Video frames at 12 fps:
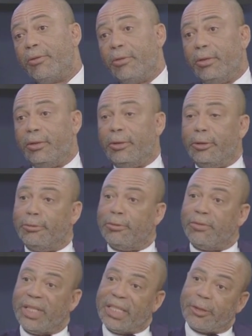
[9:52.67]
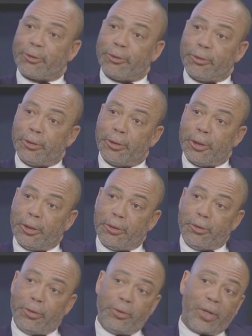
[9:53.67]
vous voyez que
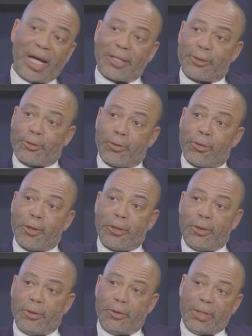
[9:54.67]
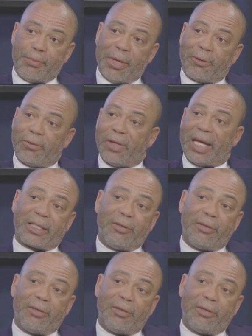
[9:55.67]
le, ratio n'est pas correct.